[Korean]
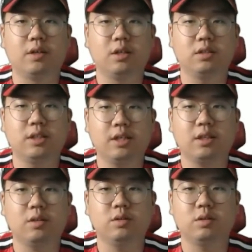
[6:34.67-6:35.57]
어,
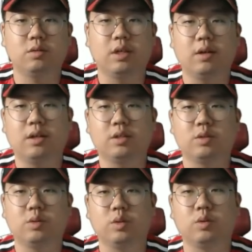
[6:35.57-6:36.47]
짧게 던지고 내려갈
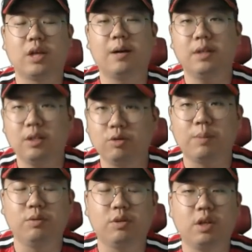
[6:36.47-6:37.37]
수도 있고 다음 날이 왜
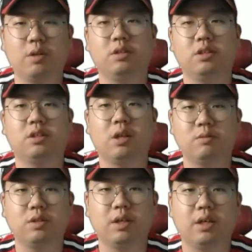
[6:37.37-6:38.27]
뷰캐년이기
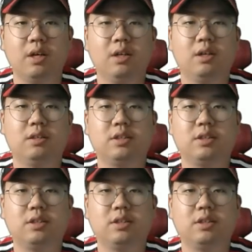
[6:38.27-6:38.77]
때문에 어,